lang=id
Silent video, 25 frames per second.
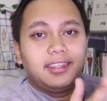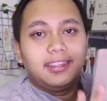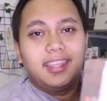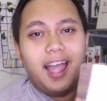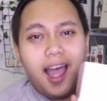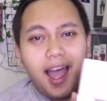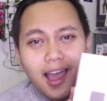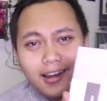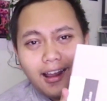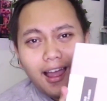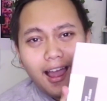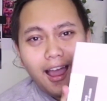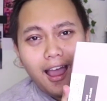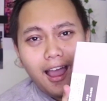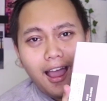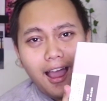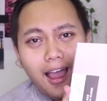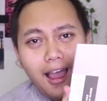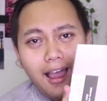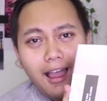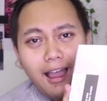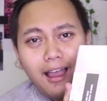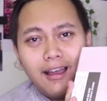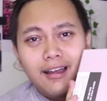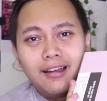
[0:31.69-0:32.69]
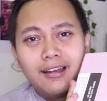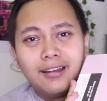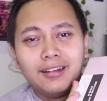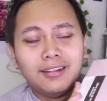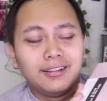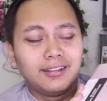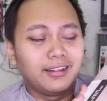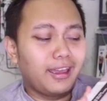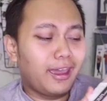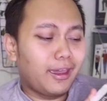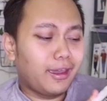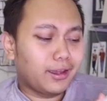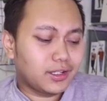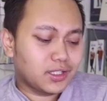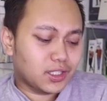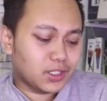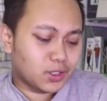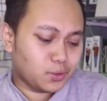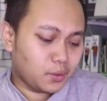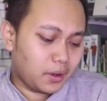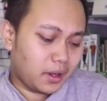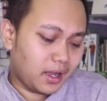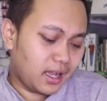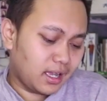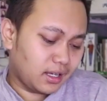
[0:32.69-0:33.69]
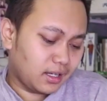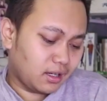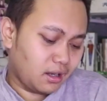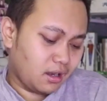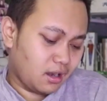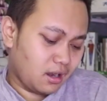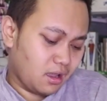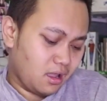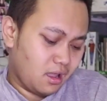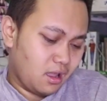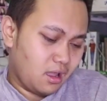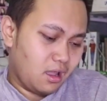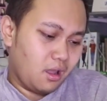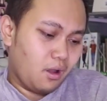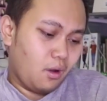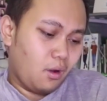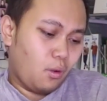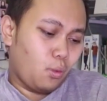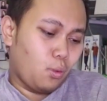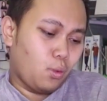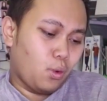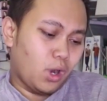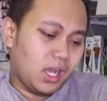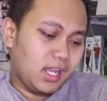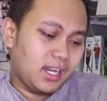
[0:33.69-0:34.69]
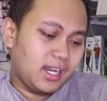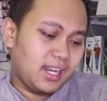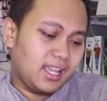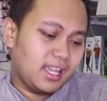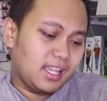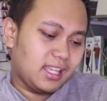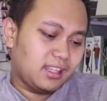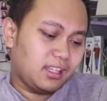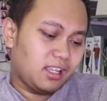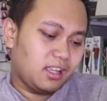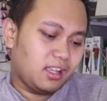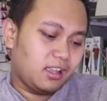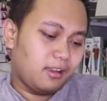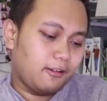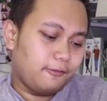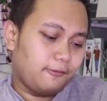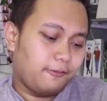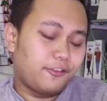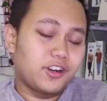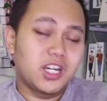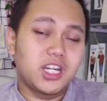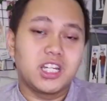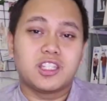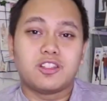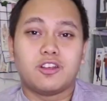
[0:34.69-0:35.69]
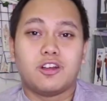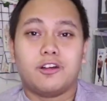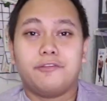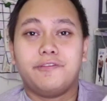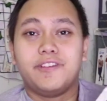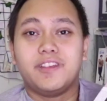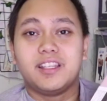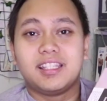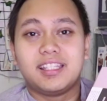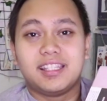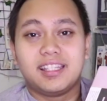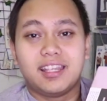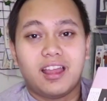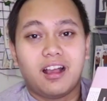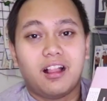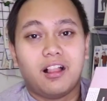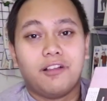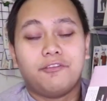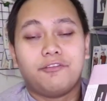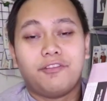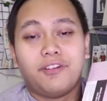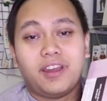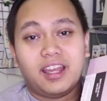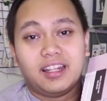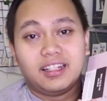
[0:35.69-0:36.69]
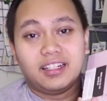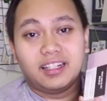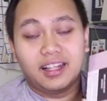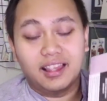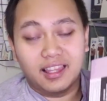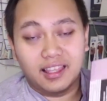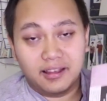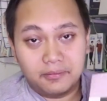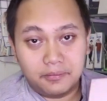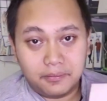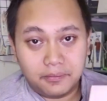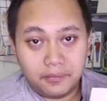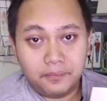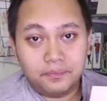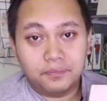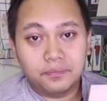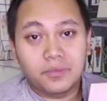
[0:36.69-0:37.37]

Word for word: Taro X1 One It First Official Fan Club